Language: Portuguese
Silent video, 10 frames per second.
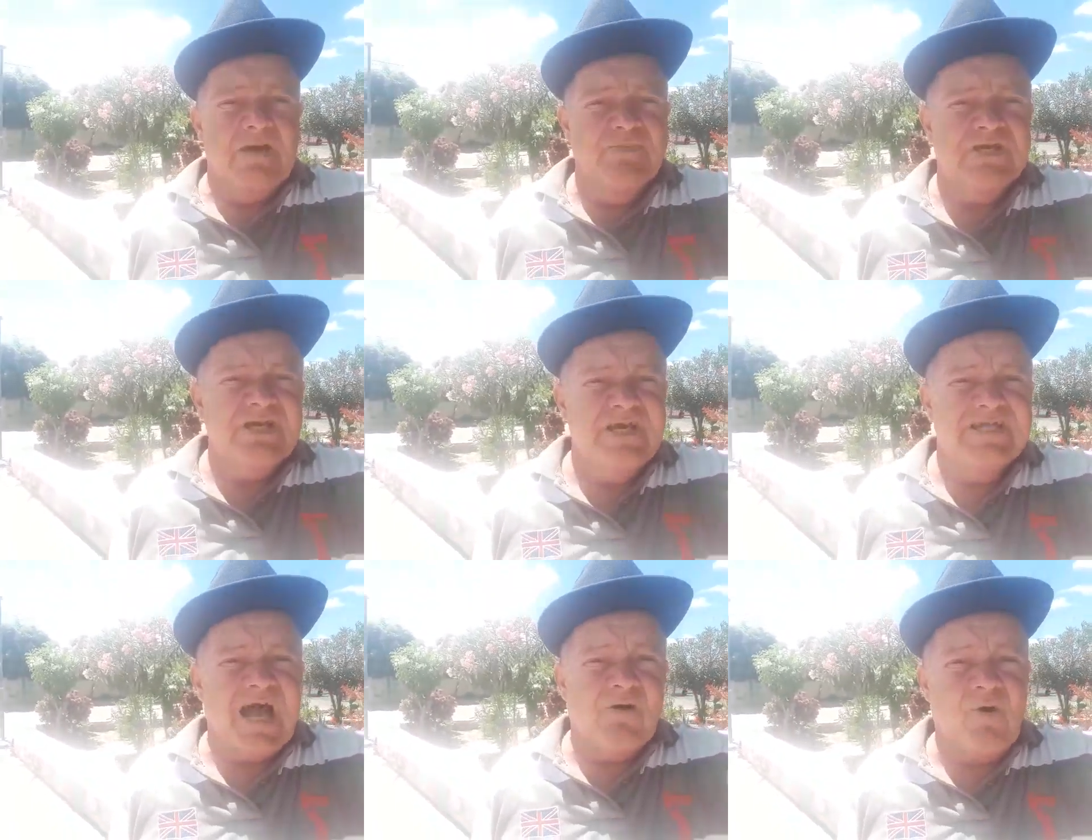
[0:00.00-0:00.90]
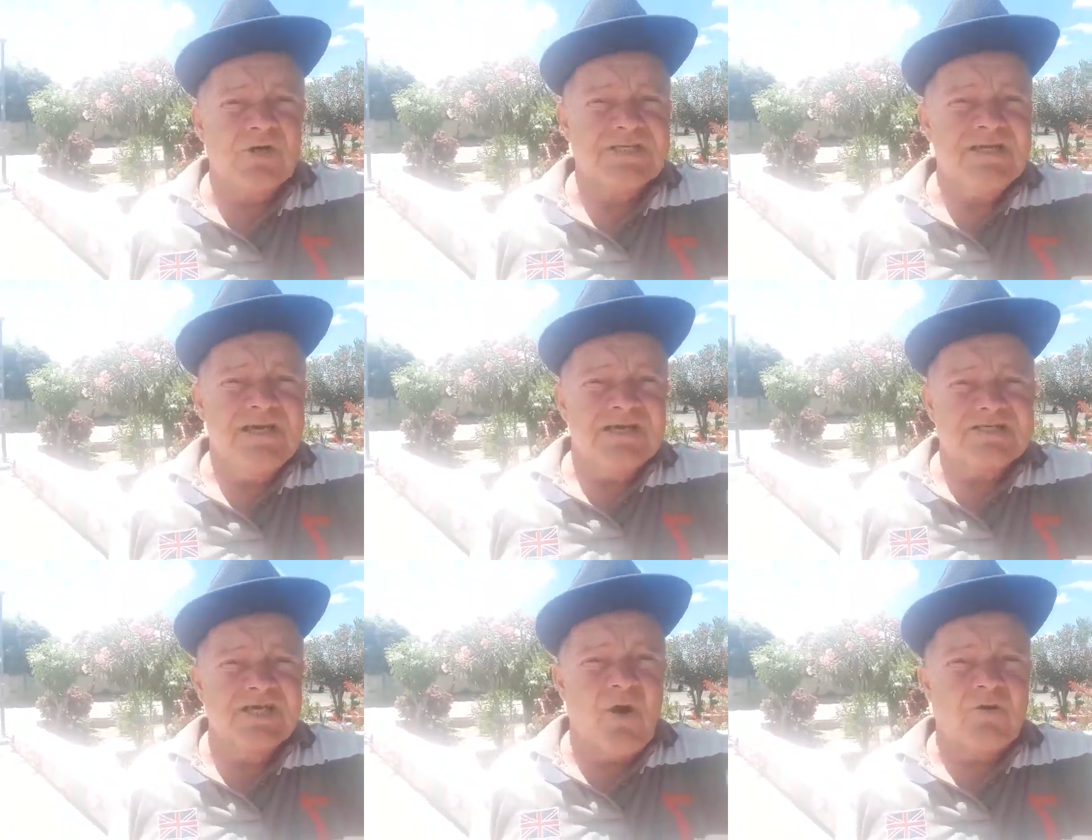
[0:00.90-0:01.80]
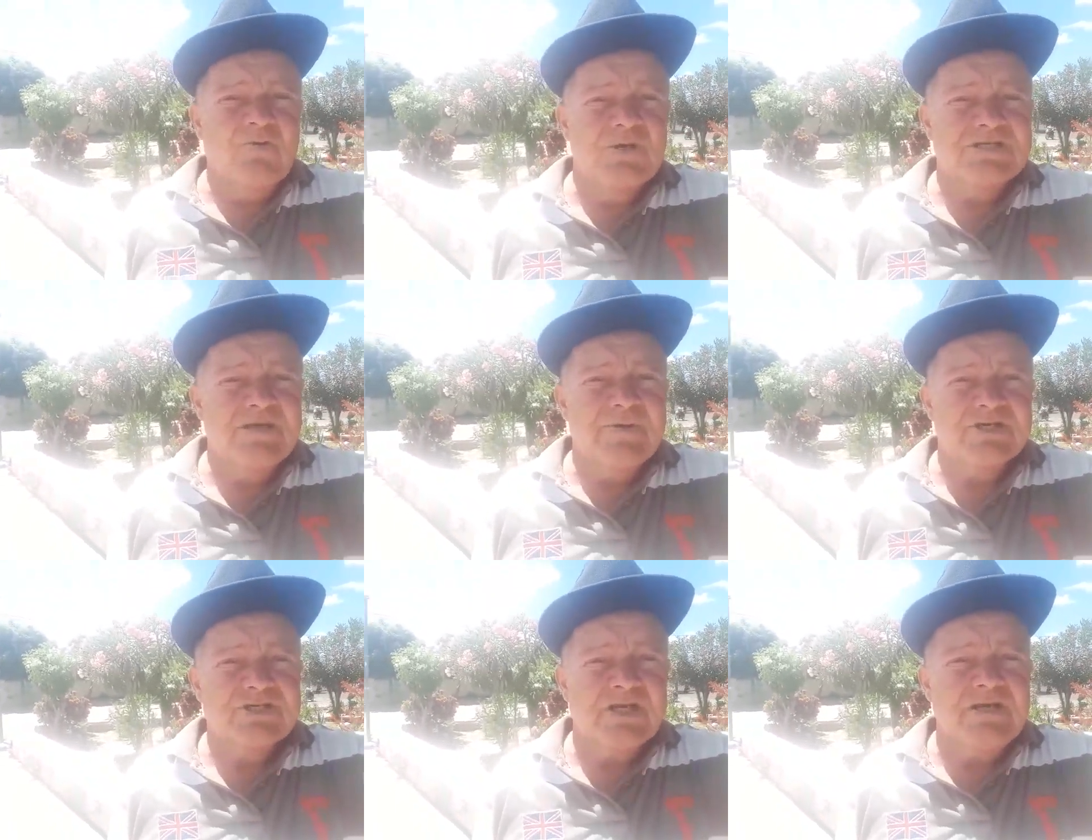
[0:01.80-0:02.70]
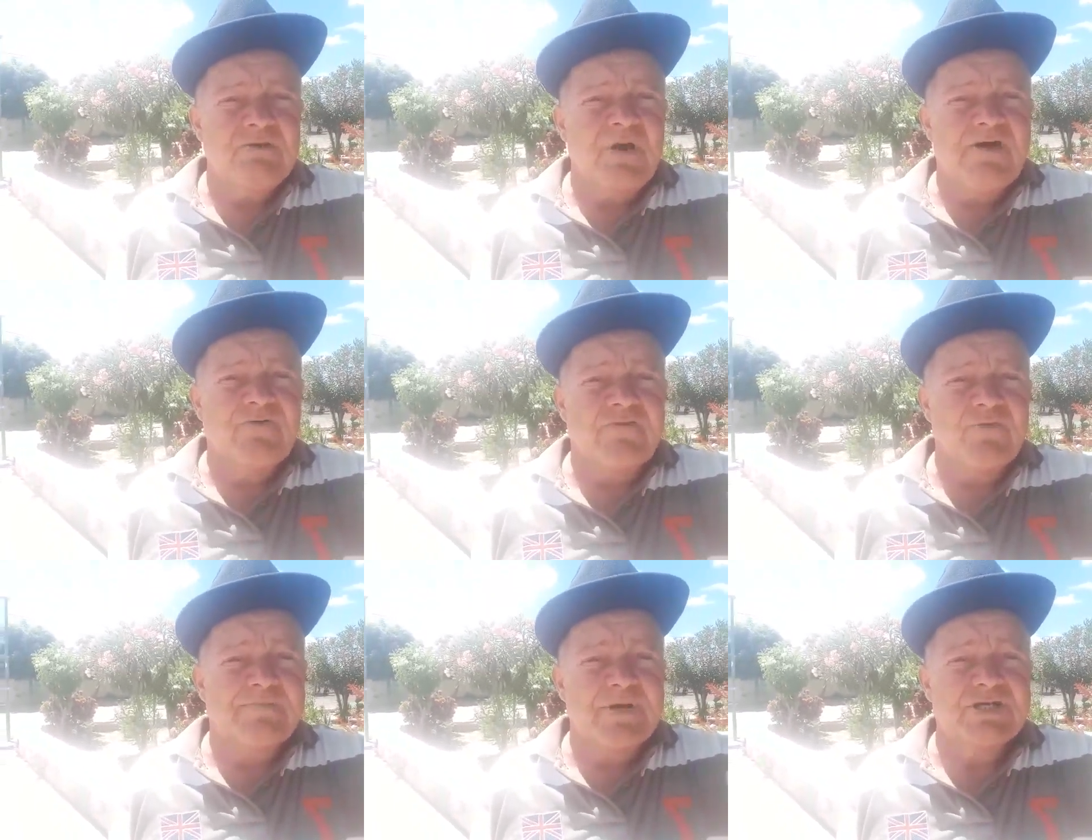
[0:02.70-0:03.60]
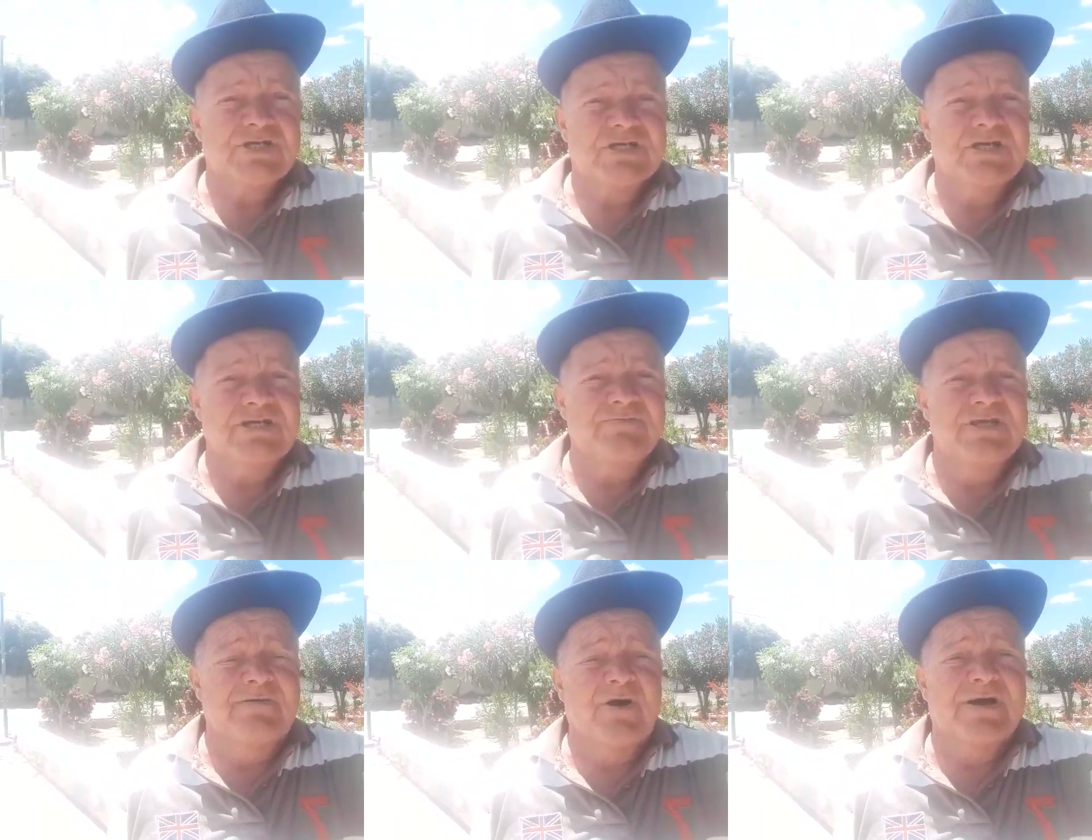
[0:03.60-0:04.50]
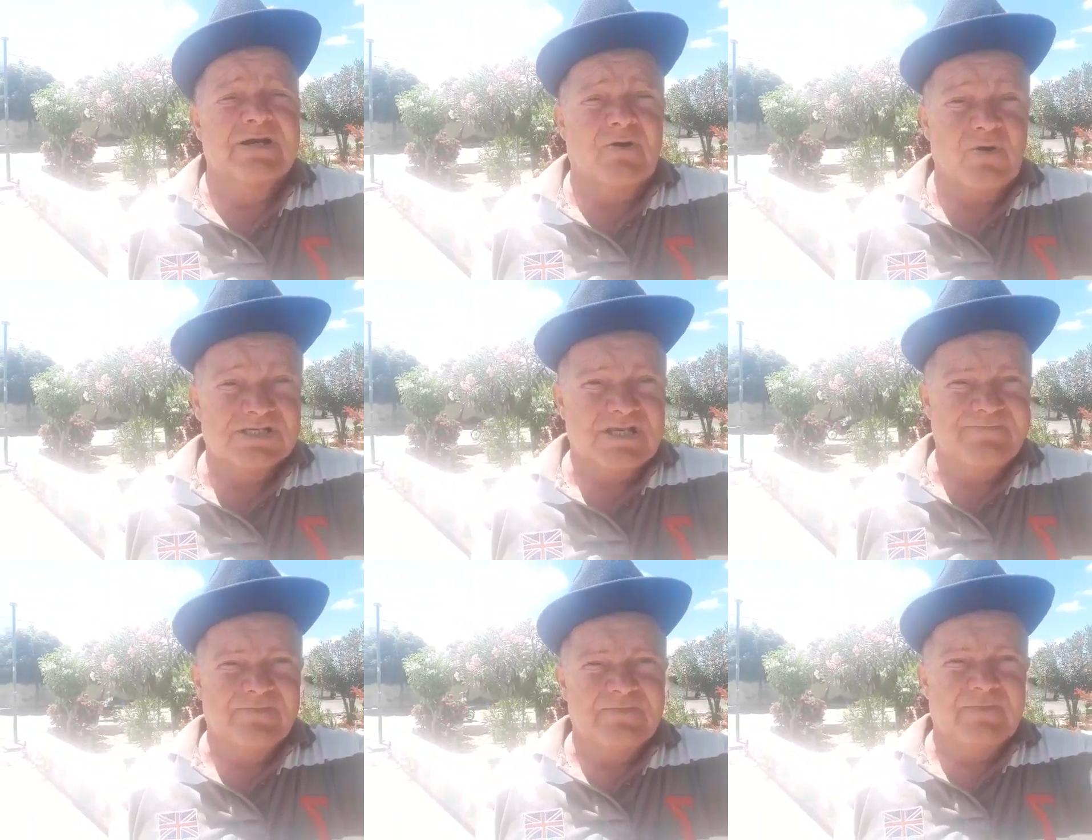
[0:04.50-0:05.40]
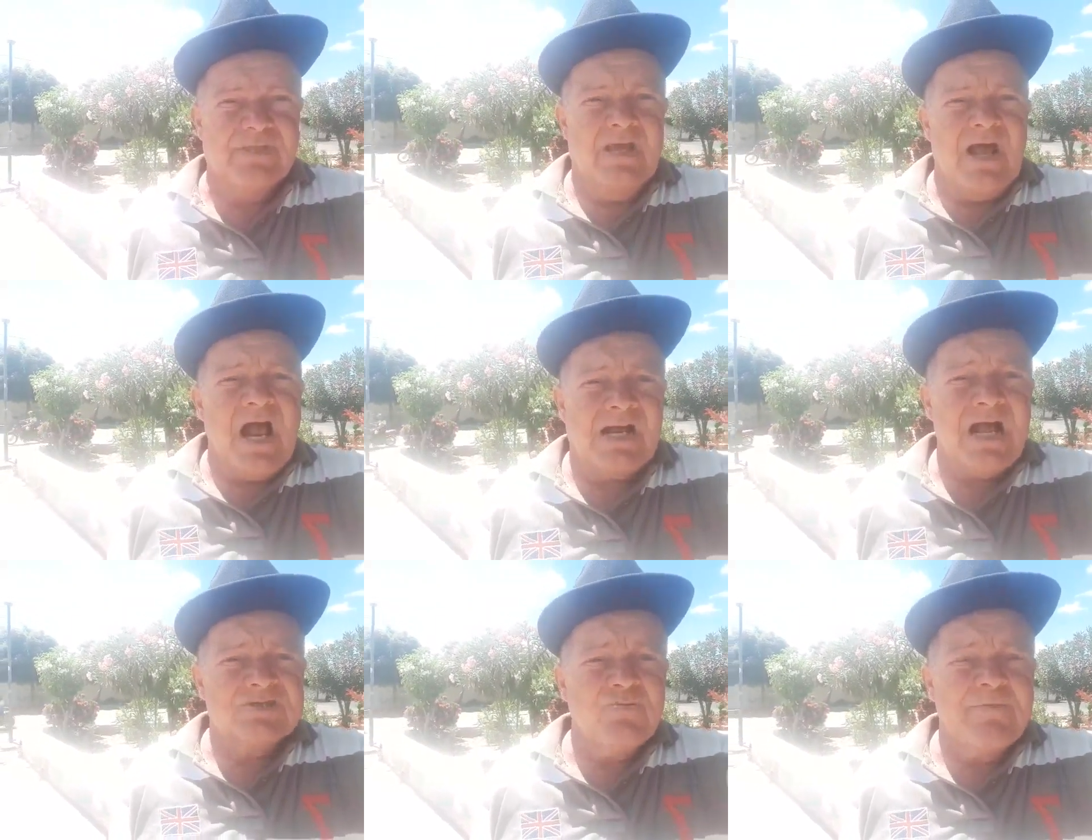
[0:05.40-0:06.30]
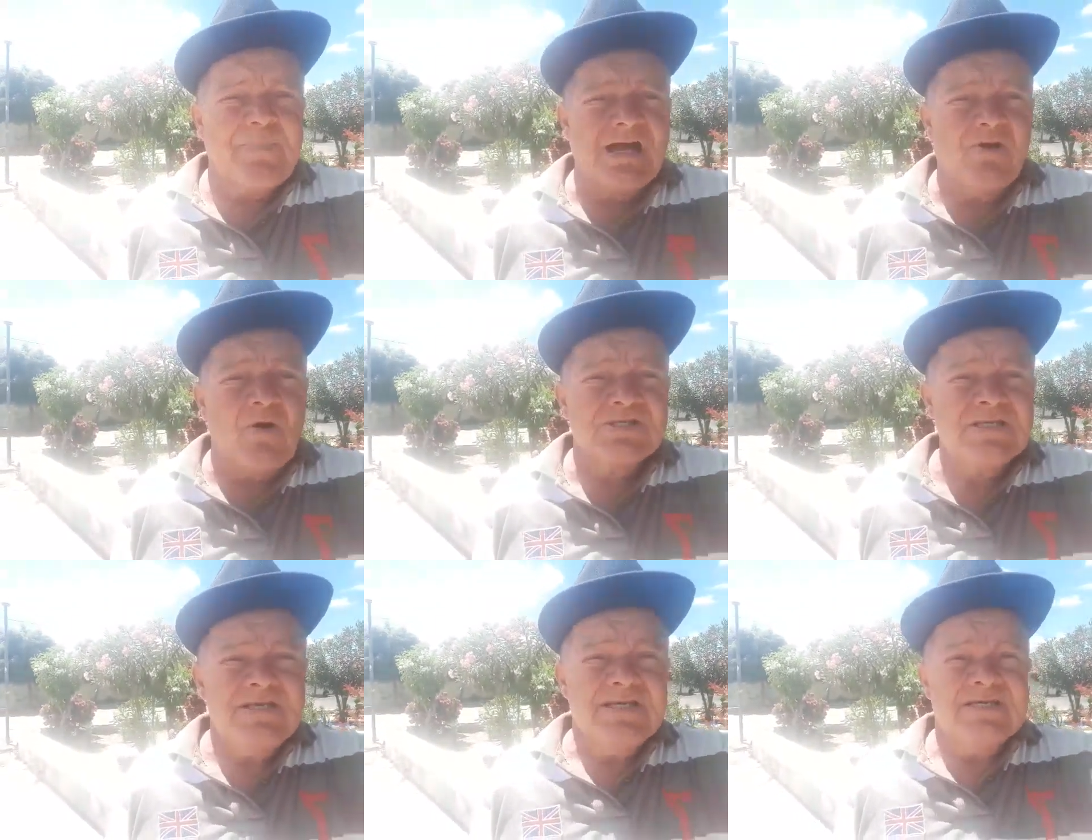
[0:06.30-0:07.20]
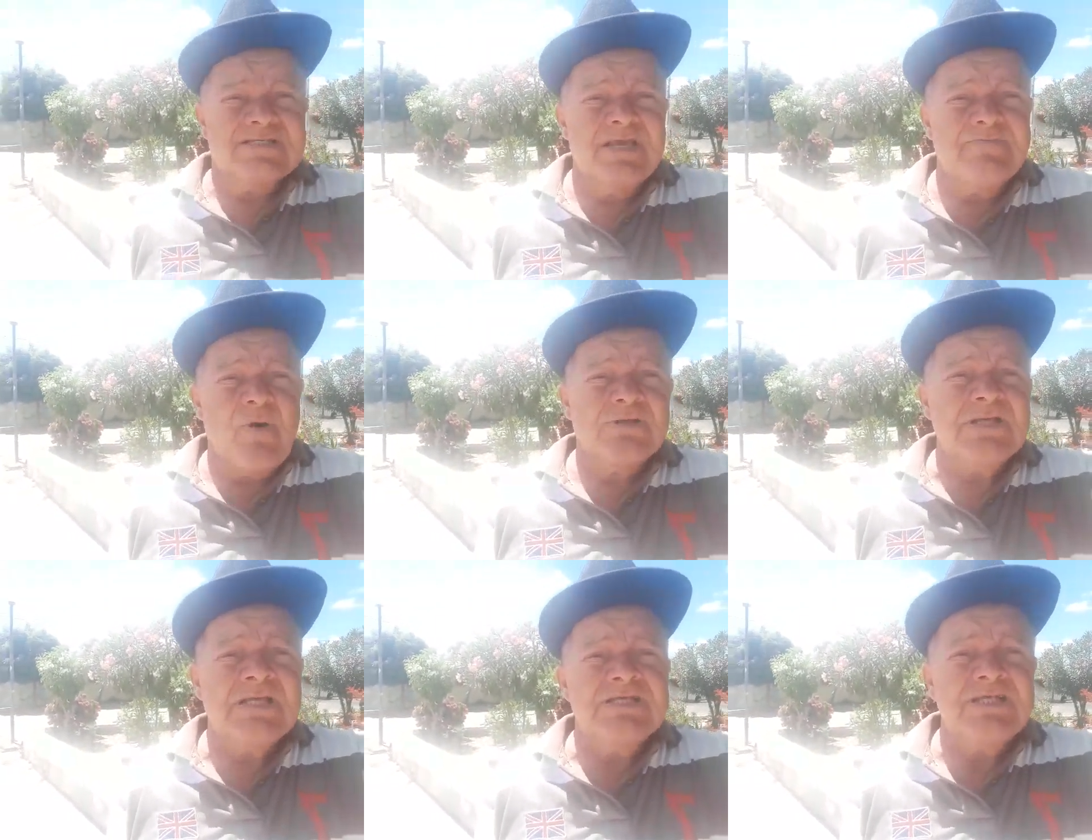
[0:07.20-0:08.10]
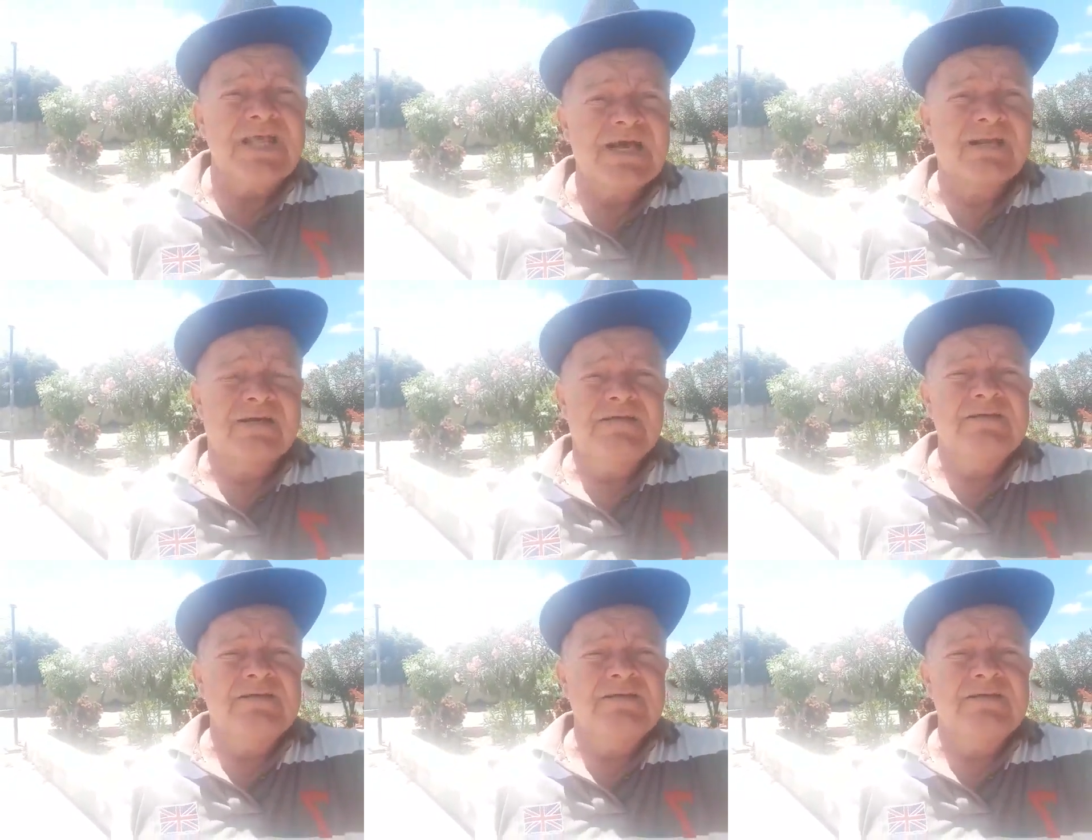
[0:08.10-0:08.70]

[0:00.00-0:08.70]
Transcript: Me criei na roça, sem orgulho e sem besteira, o revólver uma peixeira e minha mão era grossa a casa uma palhoça, sem porta e sem janela.